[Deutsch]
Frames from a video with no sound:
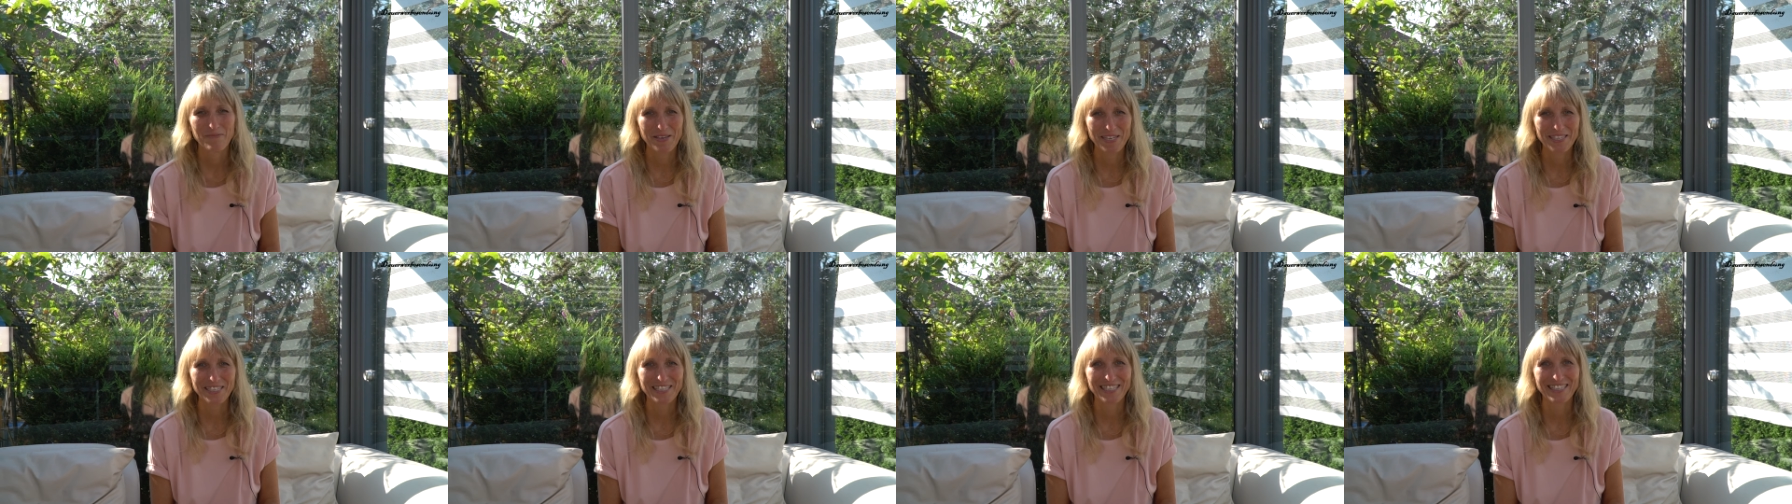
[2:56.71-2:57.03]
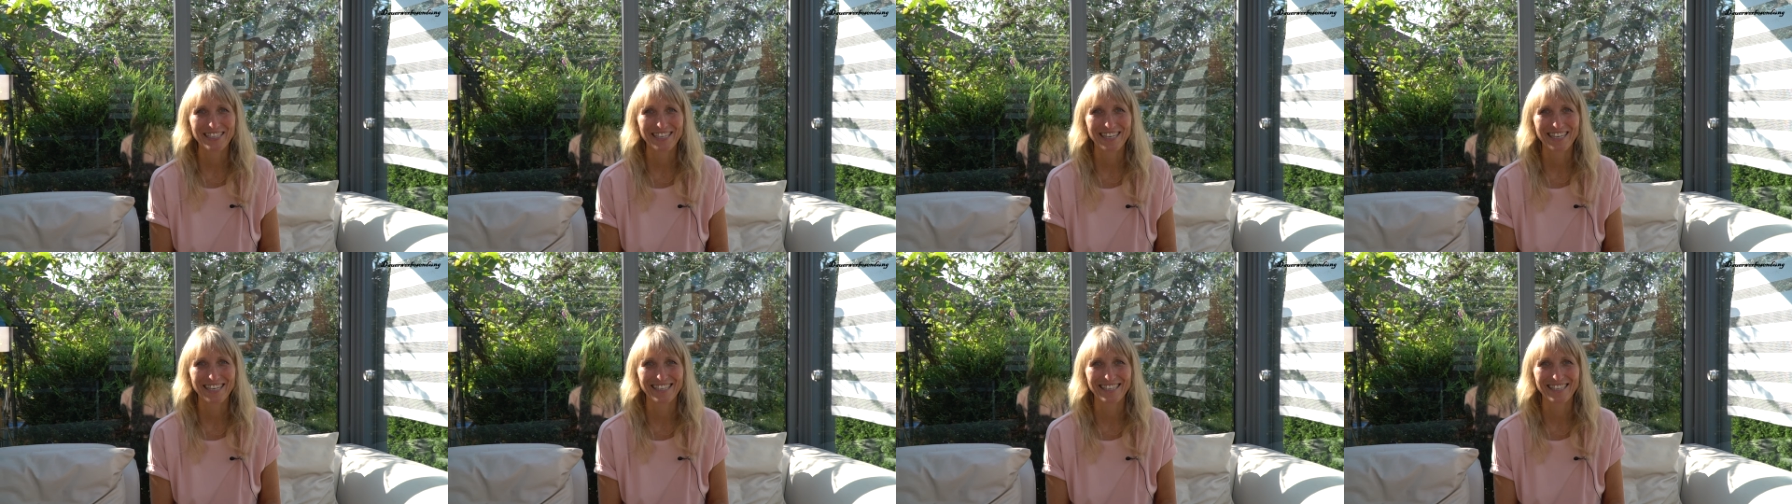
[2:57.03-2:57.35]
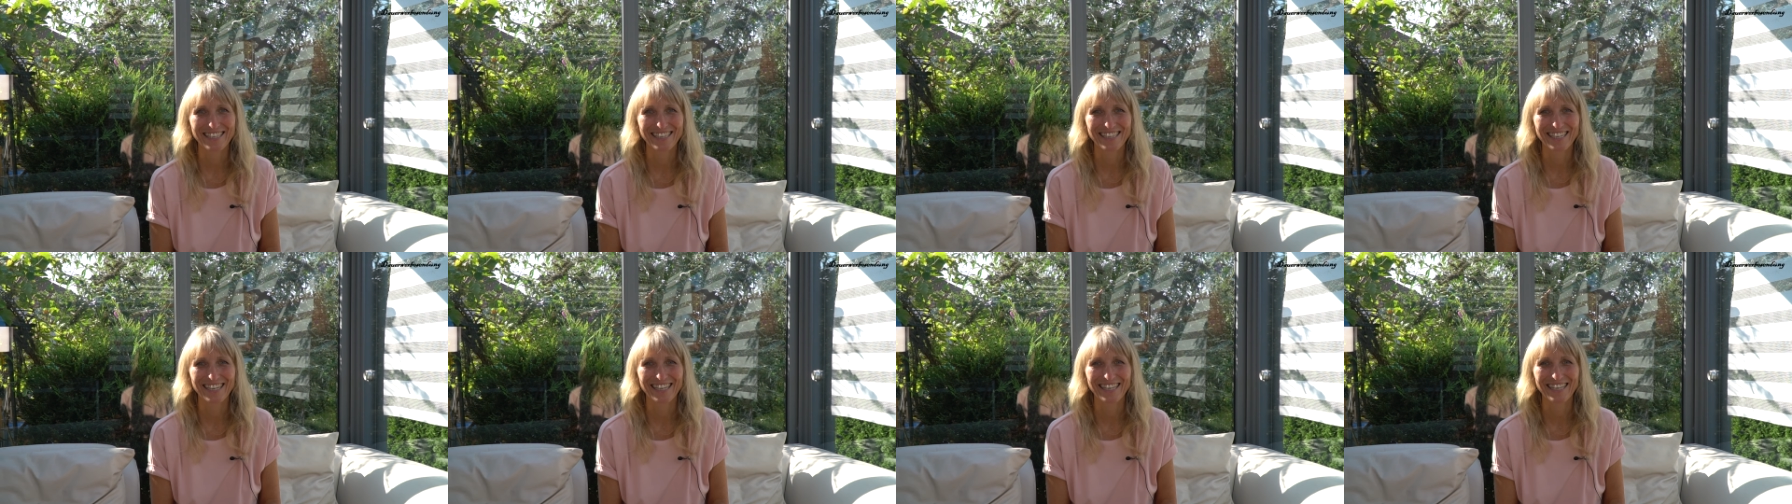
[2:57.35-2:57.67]
Menschen
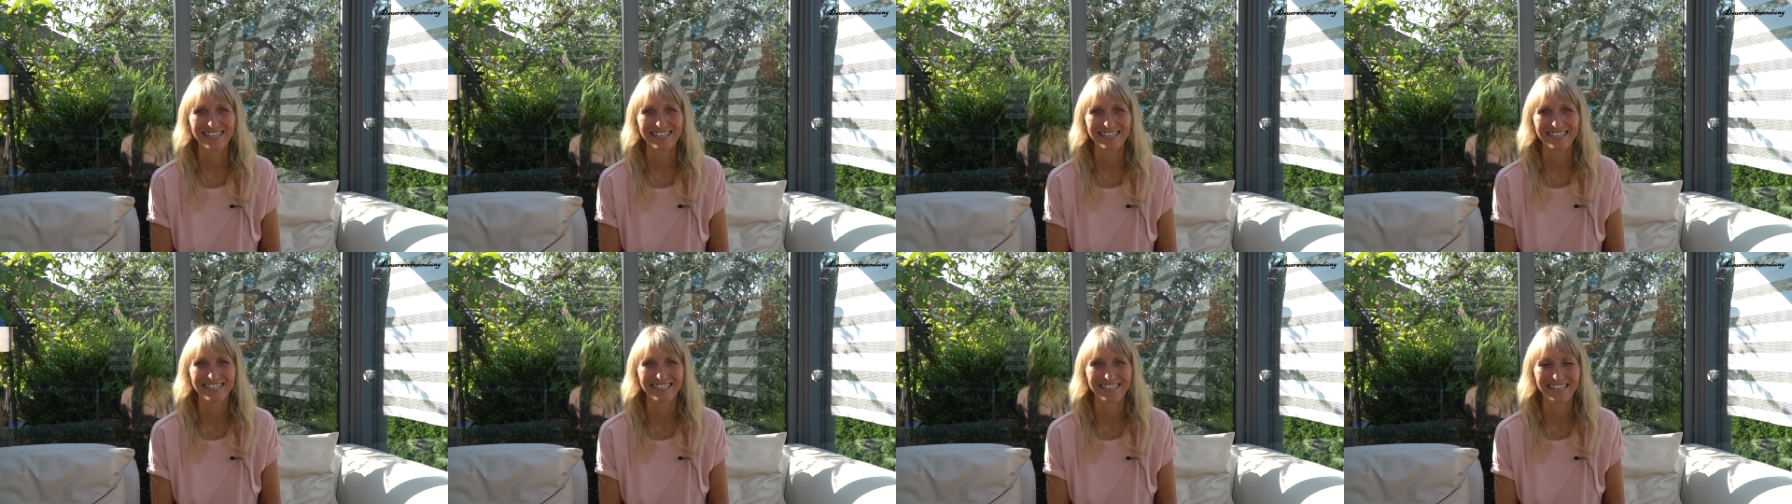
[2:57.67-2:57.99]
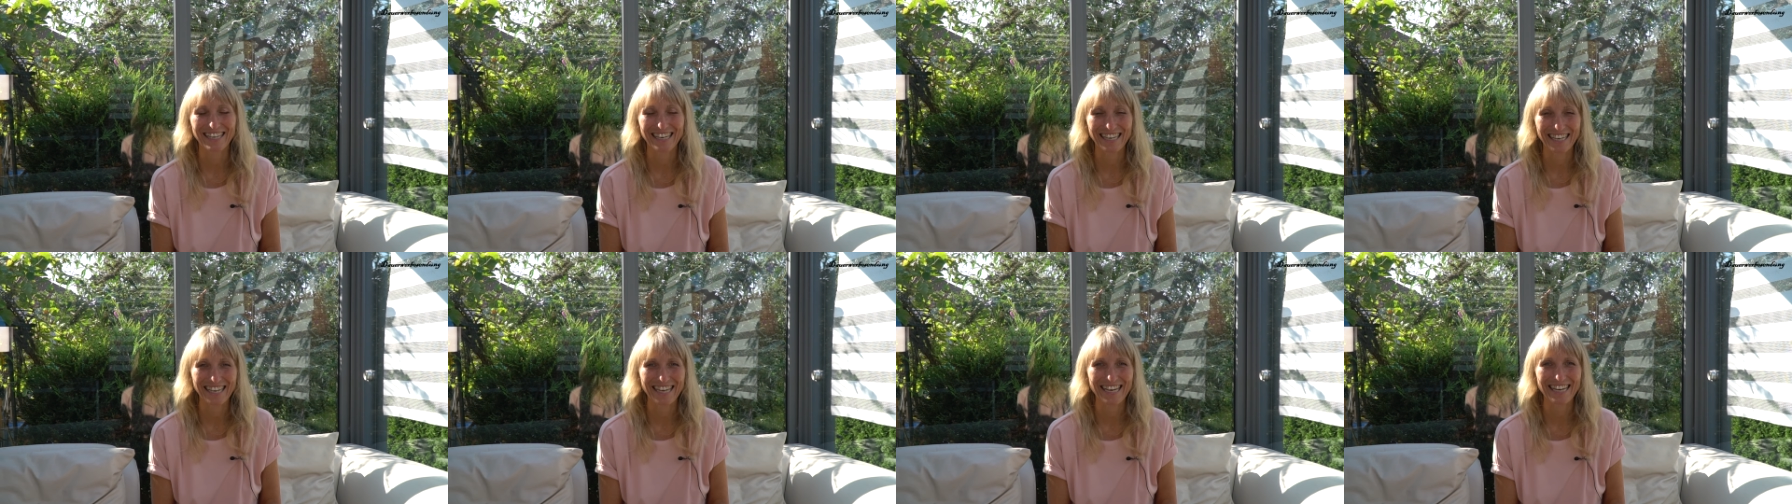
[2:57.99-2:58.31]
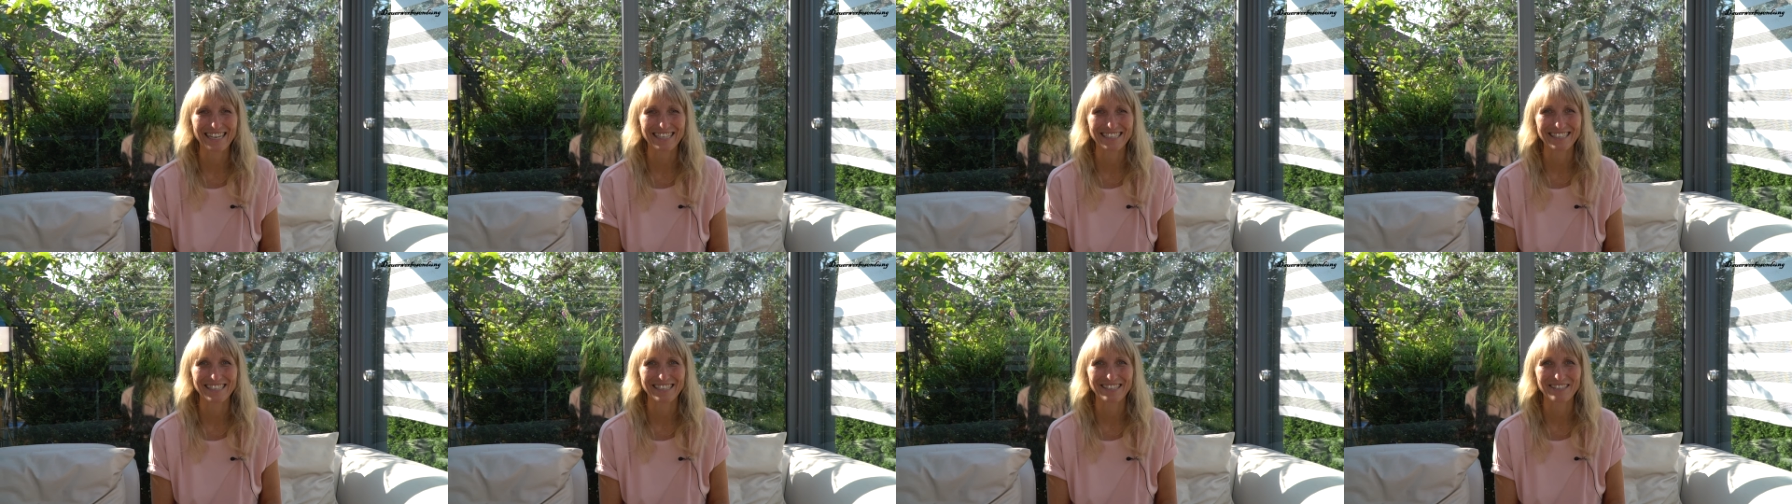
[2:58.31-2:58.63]

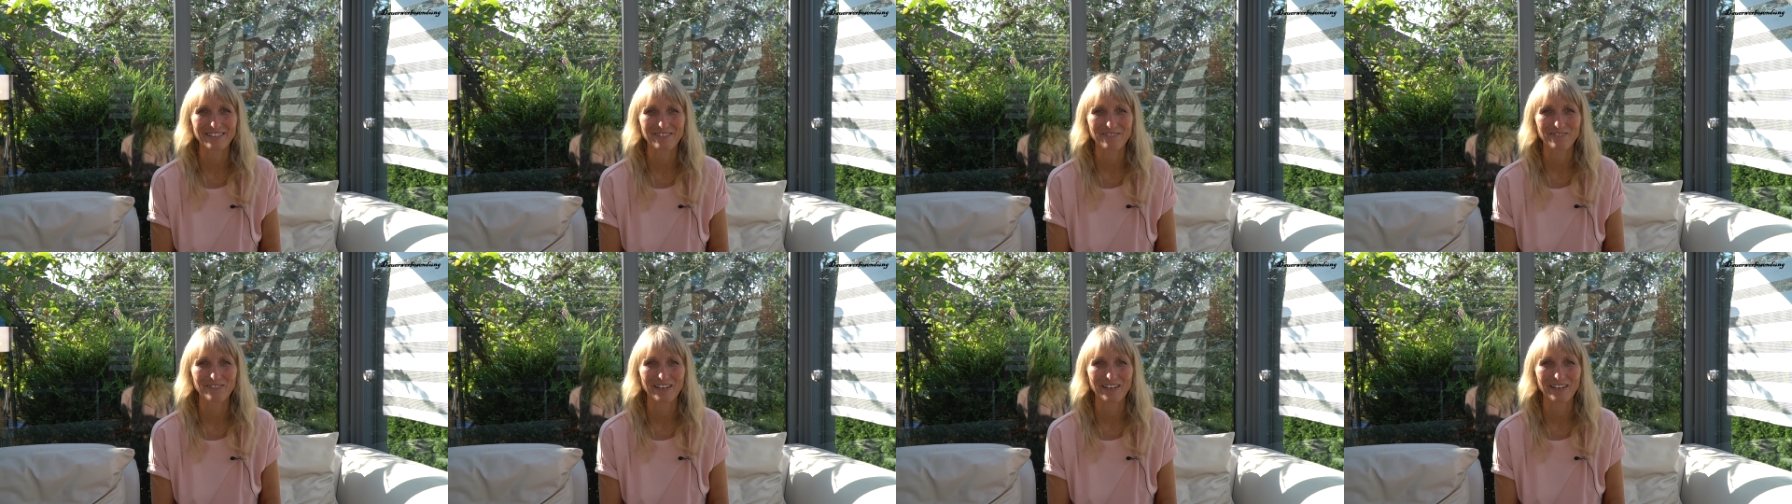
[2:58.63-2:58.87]
kennenlernen,